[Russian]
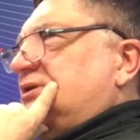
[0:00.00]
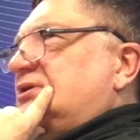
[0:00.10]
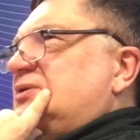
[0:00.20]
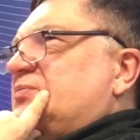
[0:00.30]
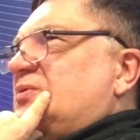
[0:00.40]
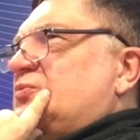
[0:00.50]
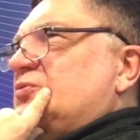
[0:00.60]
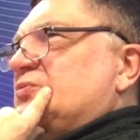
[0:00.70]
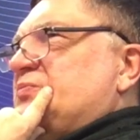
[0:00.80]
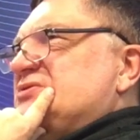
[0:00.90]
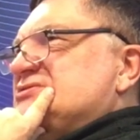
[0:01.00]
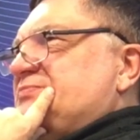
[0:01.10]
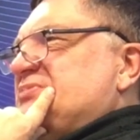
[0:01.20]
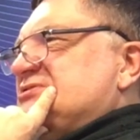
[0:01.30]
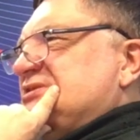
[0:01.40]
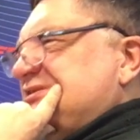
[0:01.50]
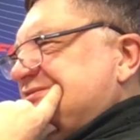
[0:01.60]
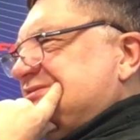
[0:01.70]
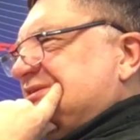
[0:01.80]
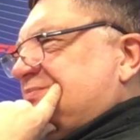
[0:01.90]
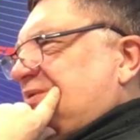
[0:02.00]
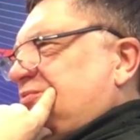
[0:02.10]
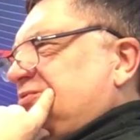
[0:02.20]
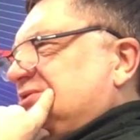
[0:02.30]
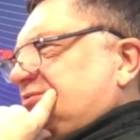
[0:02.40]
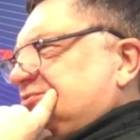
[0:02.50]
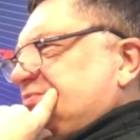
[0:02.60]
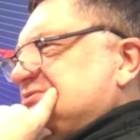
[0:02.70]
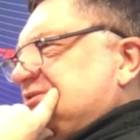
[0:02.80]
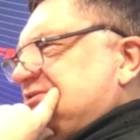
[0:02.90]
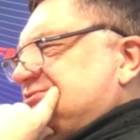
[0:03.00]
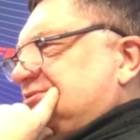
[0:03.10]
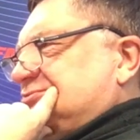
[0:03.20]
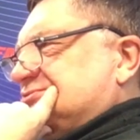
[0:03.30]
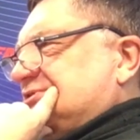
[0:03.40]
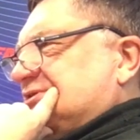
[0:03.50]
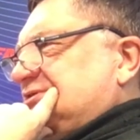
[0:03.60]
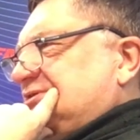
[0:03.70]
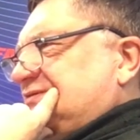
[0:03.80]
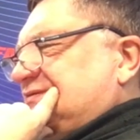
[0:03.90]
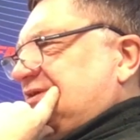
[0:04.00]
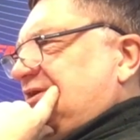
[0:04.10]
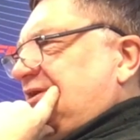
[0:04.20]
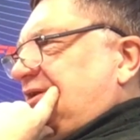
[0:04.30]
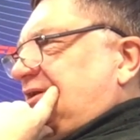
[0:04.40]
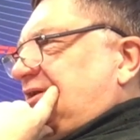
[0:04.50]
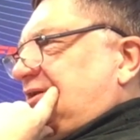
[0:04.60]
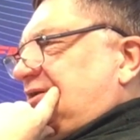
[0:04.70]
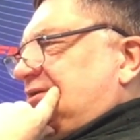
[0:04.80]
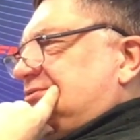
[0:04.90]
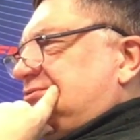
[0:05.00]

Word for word: или, по-моему, пяти, пятилистник, по-моему, так вот, пятилистник кустарниковый. А,